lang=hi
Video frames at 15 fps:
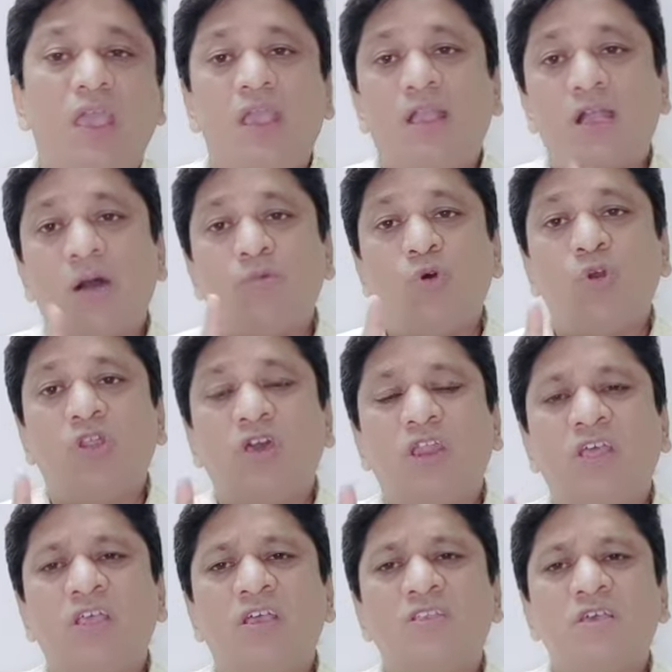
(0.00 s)
एक काम और
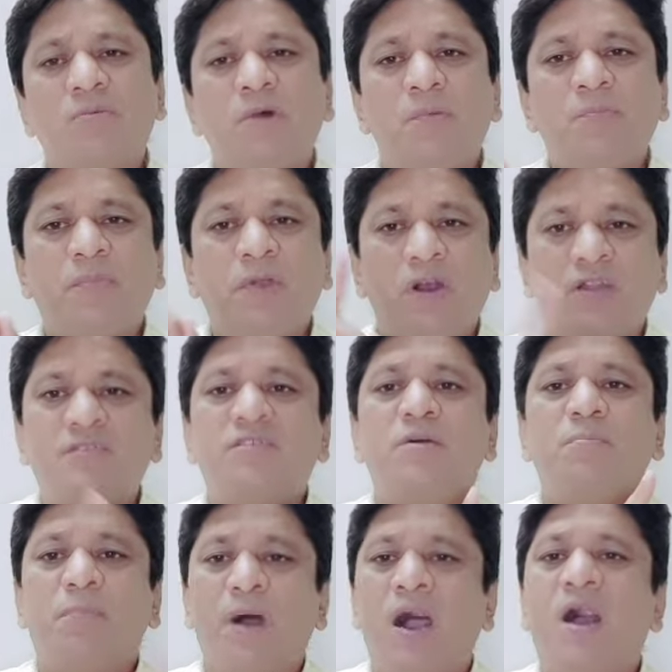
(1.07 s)
करें कि जब आप घर से
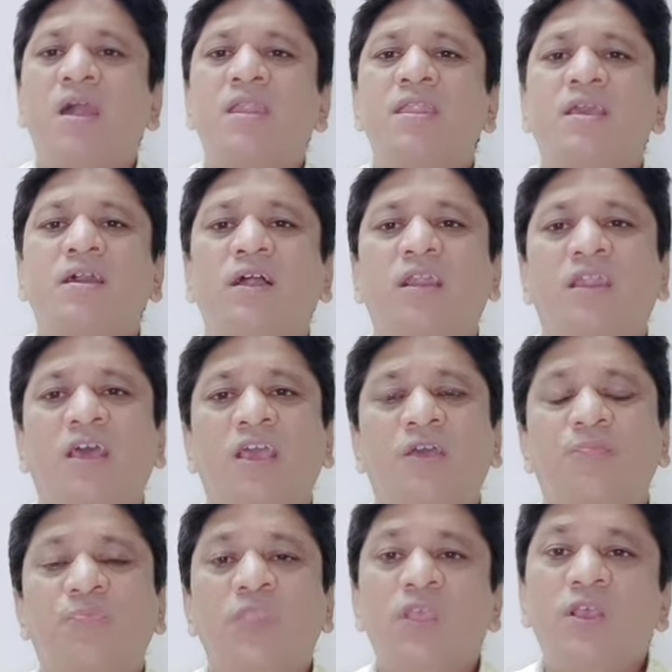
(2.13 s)
बाहर निकल रहे
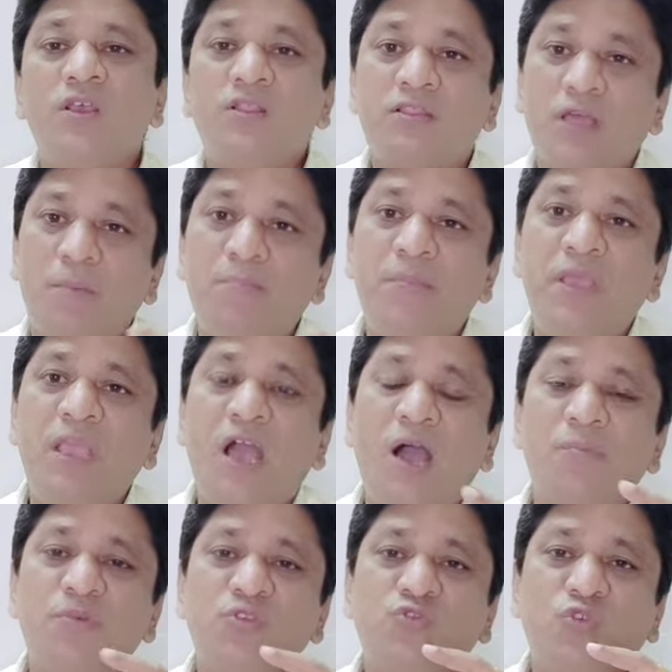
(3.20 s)
हैं तब भी
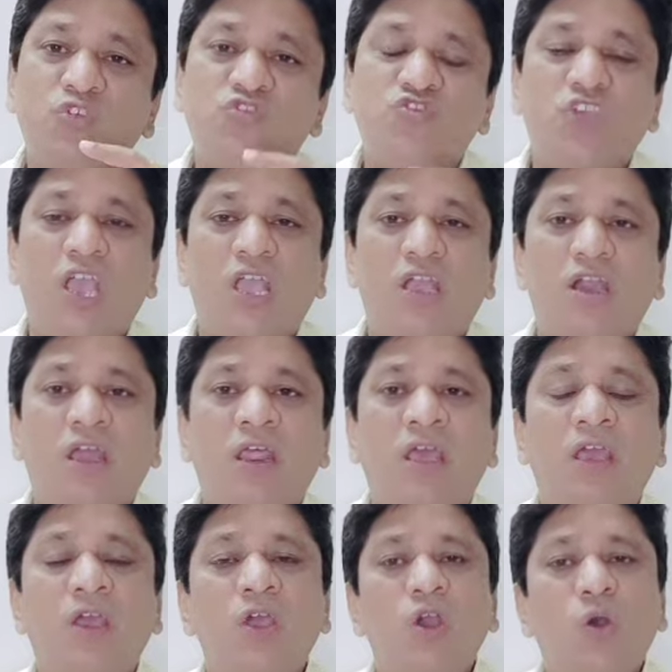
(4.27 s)
आप इसको चेक
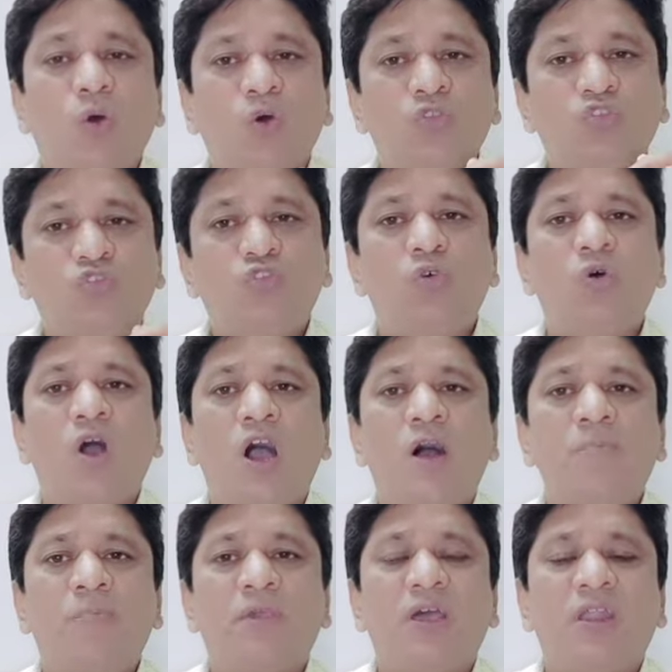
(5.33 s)
करें और जो
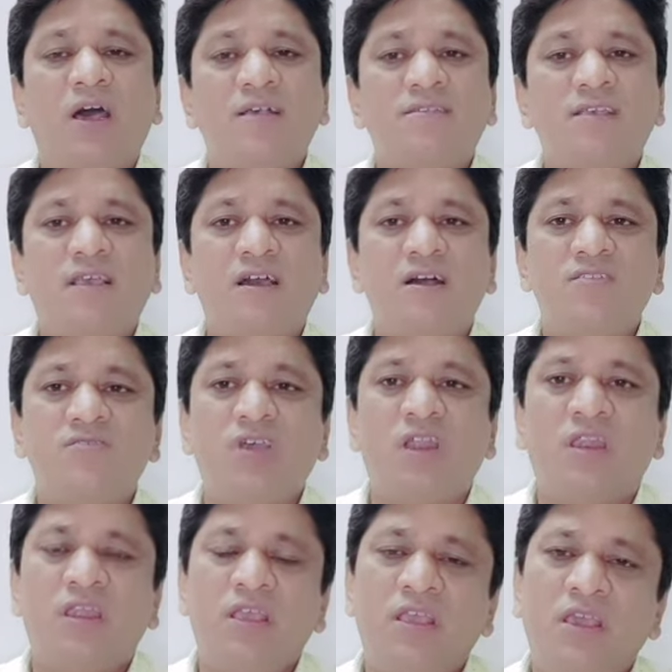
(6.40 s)
आपका नासिका चल
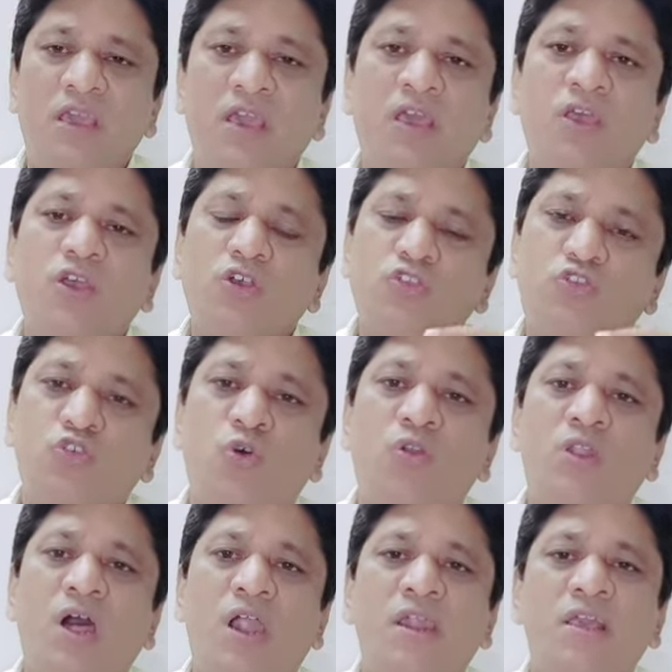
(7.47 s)
रही है जो
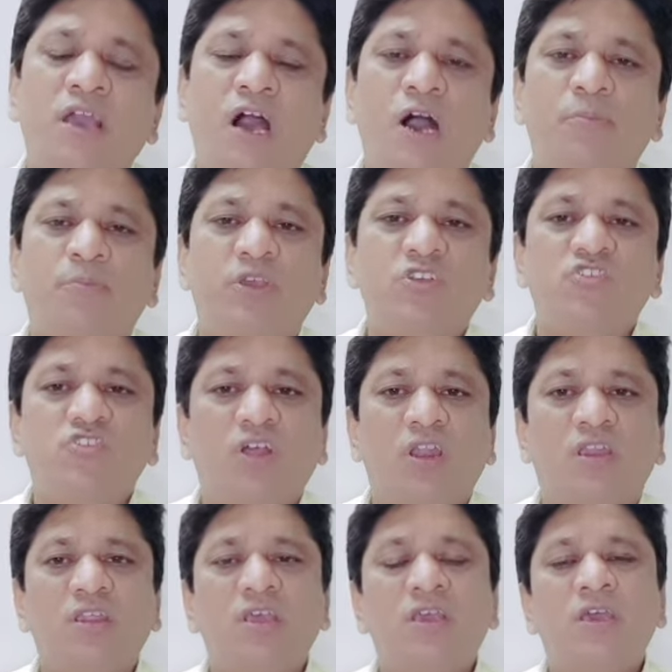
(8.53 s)
नाड़ी आपकी चल
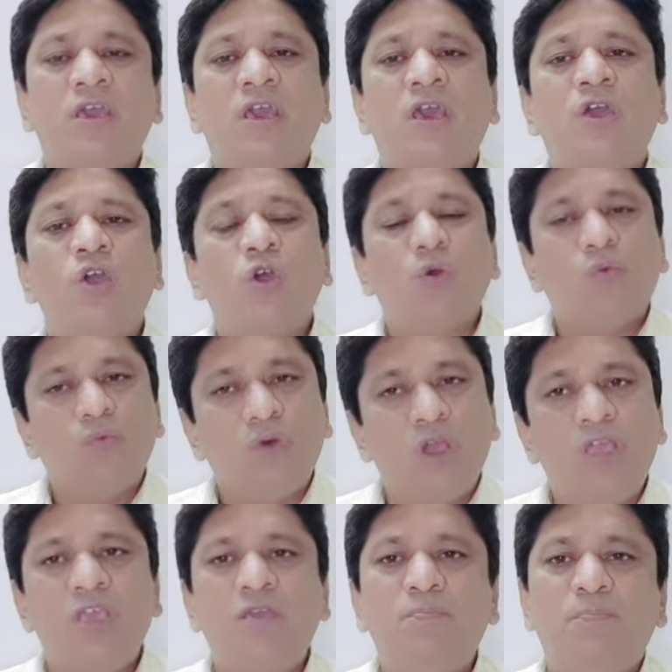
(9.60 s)
रही है
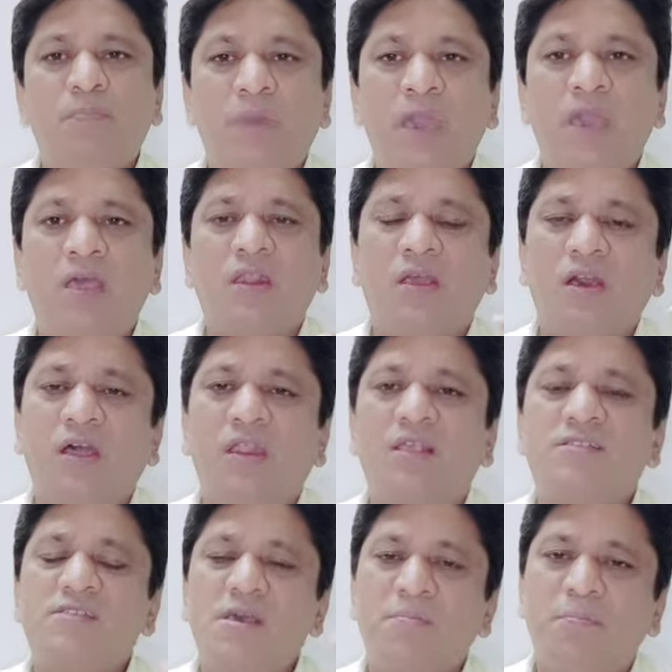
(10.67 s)
वही पैर घर
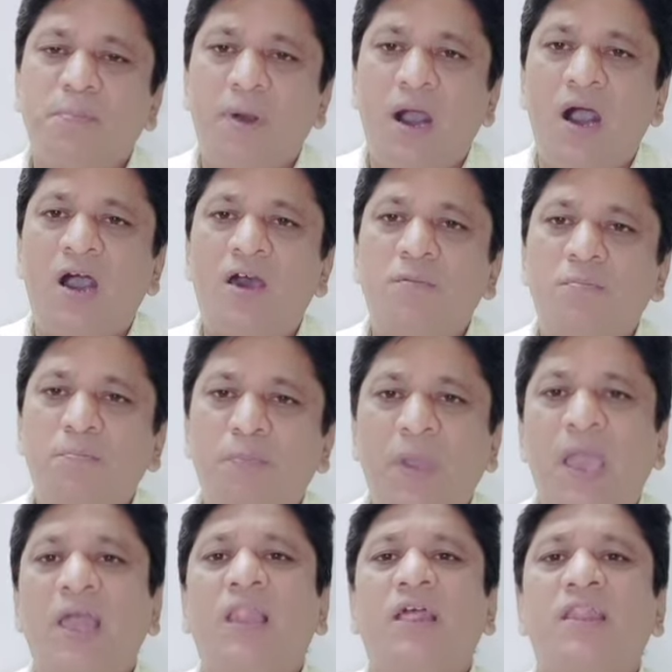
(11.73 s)
से बाहर
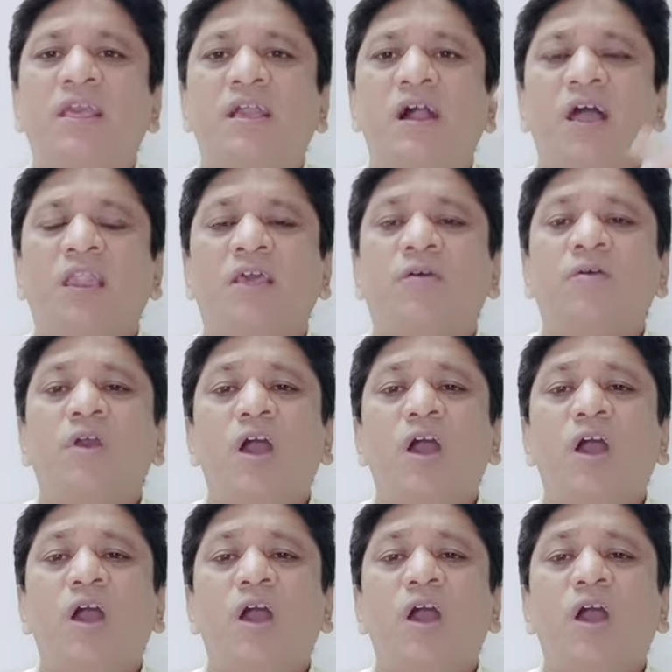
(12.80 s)
पहले निकालें